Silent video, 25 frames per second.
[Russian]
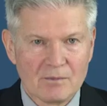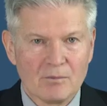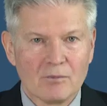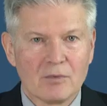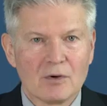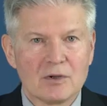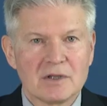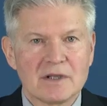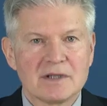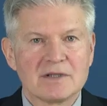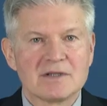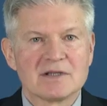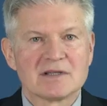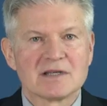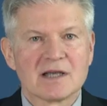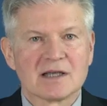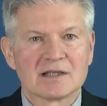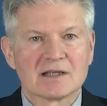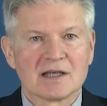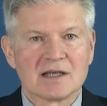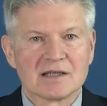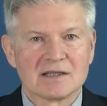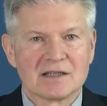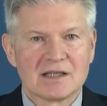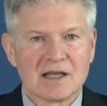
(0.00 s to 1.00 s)
Более
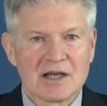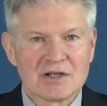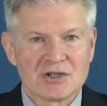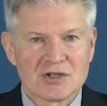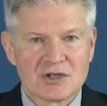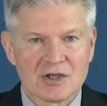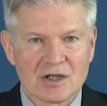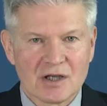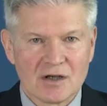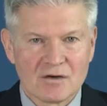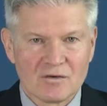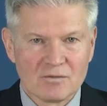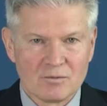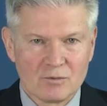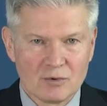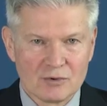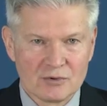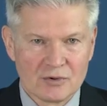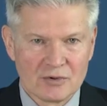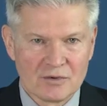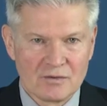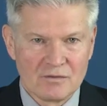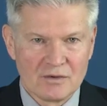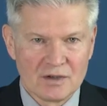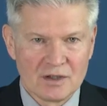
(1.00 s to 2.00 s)
десятка датчиков
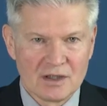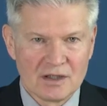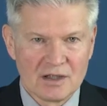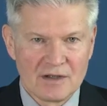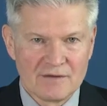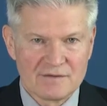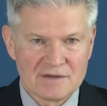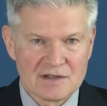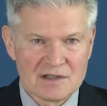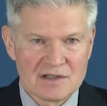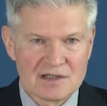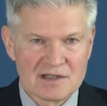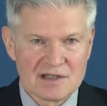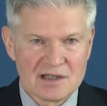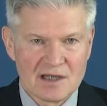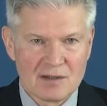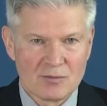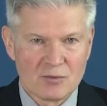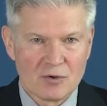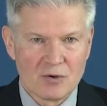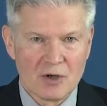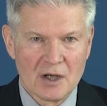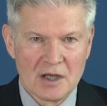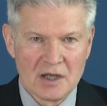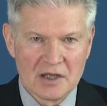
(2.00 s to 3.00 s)
будут введены в
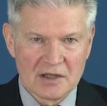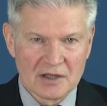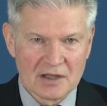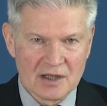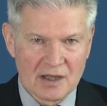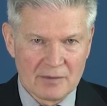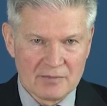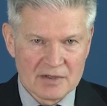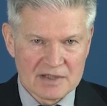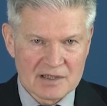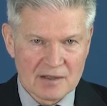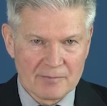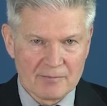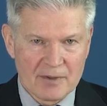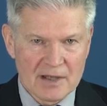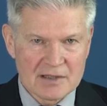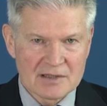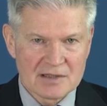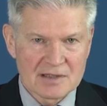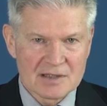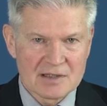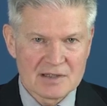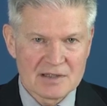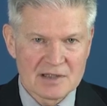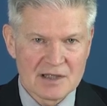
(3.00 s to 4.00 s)
систему для
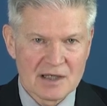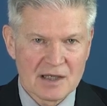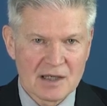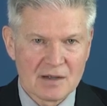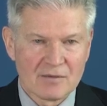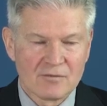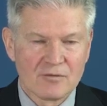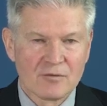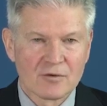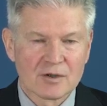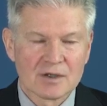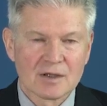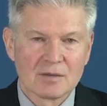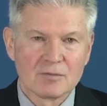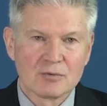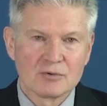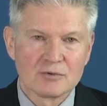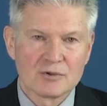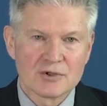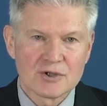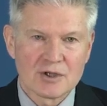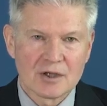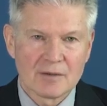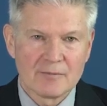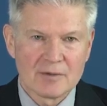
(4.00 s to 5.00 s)
безопасности и комфорта
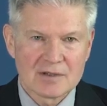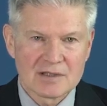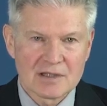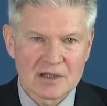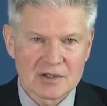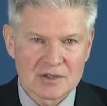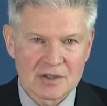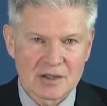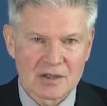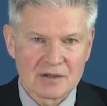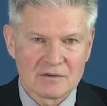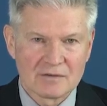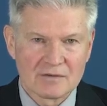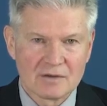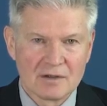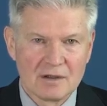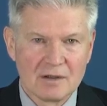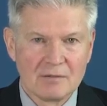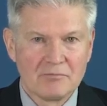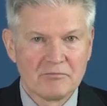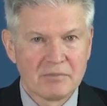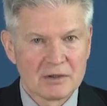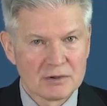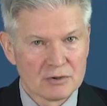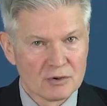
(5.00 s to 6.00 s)
будущих пассажиров.
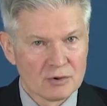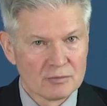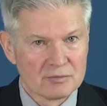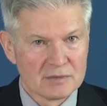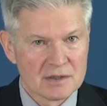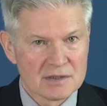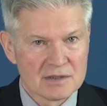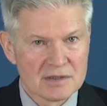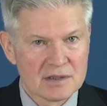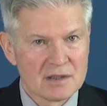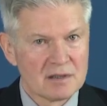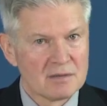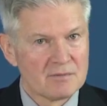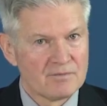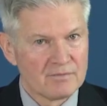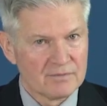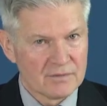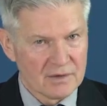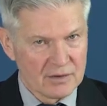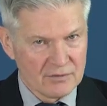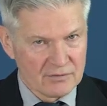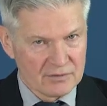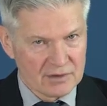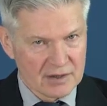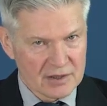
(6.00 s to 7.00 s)
Подробности
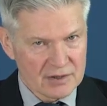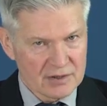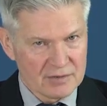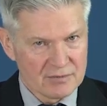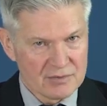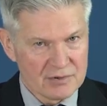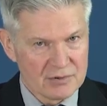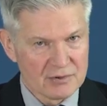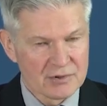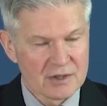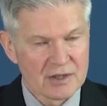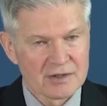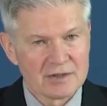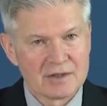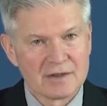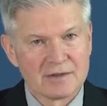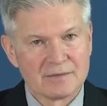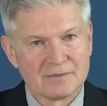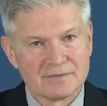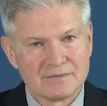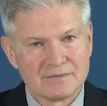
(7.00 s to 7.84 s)
в нашем сюжете.